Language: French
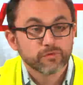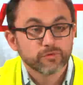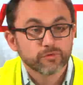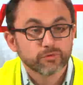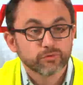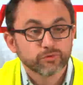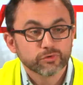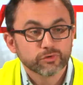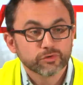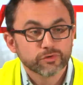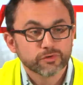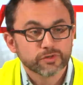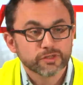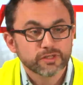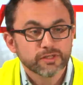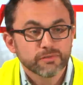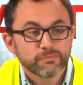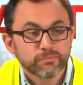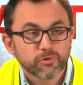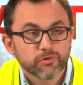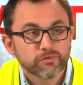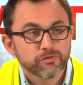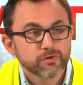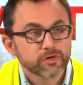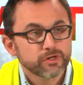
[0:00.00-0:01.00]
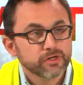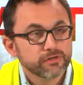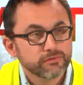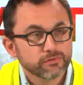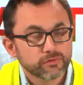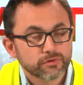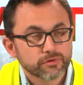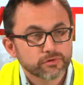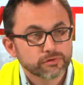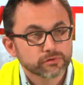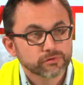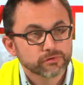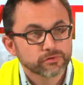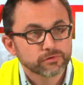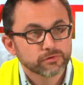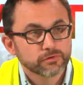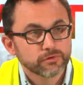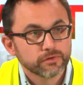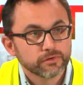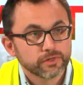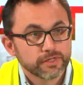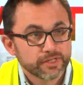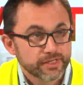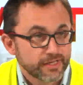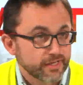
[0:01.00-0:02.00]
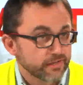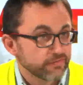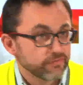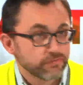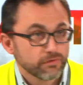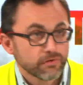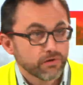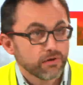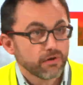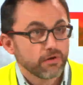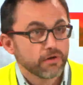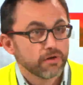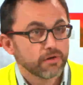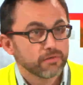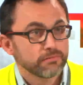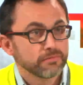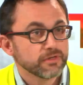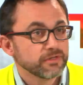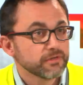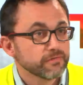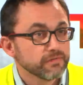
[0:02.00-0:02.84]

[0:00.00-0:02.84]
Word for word: moment ou un autre, qui provoque la violence Les casseurs,